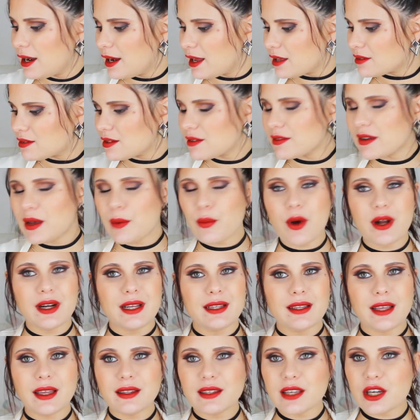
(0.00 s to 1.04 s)
Là, c'est vraiment
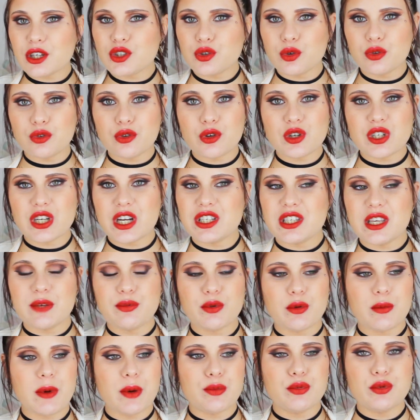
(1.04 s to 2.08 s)
les dernières choses que j'ai
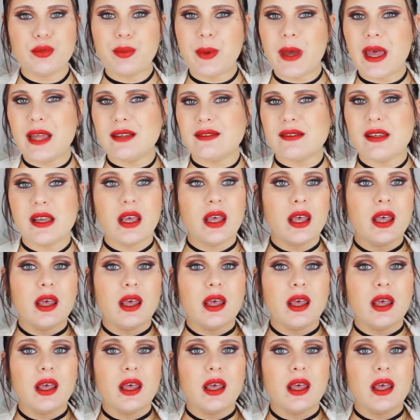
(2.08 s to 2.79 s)
achetées pour ma poupette.